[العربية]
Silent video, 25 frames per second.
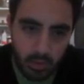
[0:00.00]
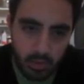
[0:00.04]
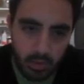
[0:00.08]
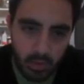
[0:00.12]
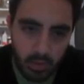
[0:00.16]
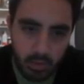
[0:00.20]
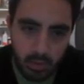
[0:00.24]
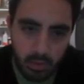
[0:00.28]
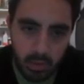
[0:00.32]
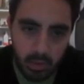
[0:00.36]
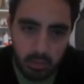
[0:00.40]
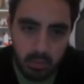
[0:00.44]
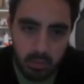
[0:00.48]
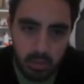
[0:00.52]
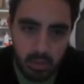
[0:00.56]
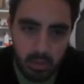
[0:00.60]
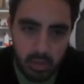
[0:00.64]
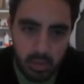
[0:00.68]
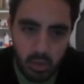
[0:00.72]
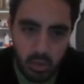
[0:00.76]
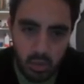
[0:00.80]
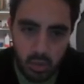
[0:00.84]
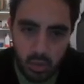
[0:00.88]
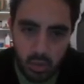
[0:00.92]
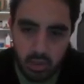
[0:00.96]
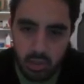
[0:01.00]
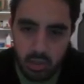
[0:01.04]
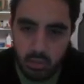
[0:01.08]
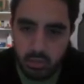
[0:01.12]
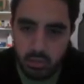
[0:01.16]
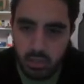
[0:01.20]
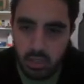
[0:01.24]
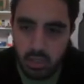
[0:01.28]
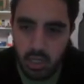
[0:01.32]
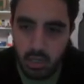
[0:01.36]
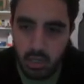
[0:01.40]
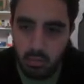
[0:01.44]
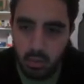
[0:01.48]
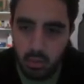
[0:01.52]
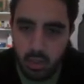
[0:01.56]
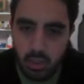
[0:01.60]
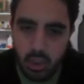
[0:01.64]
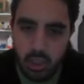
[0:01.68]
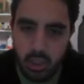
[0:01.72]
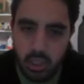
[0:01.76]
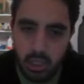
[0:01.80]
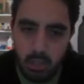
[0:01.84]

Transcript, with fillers: تمام السورت ده بس انا عامله عشان